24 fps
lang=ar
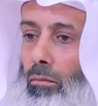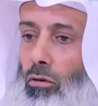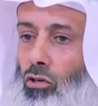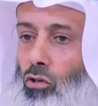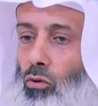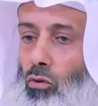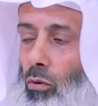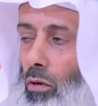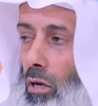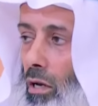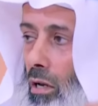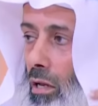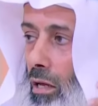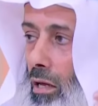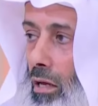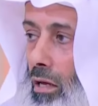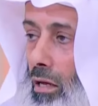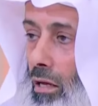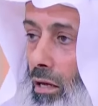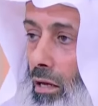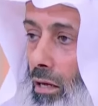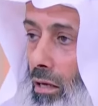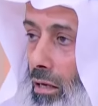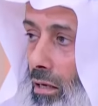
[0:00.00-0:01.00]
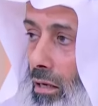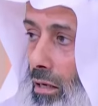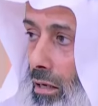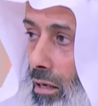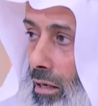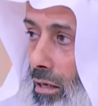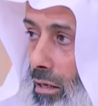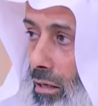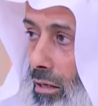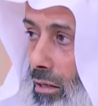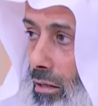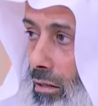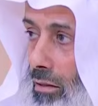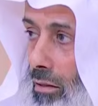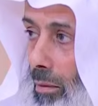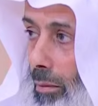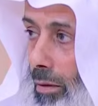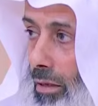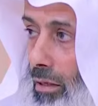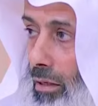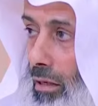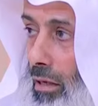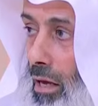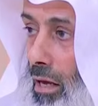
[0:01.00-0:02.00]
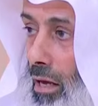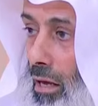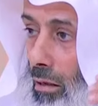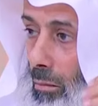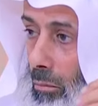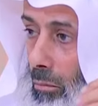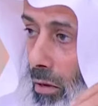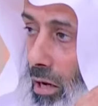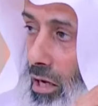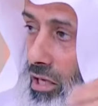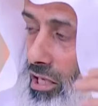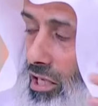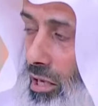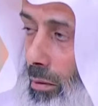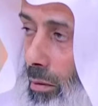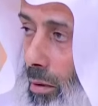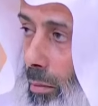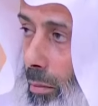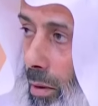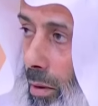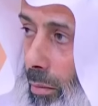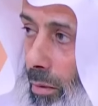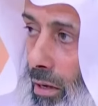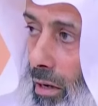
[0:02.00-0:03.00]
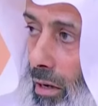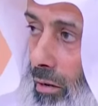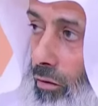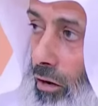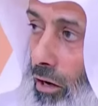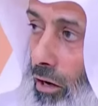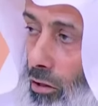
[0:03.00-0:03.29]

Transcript: وال طبعا مقسمه ما بين الفقد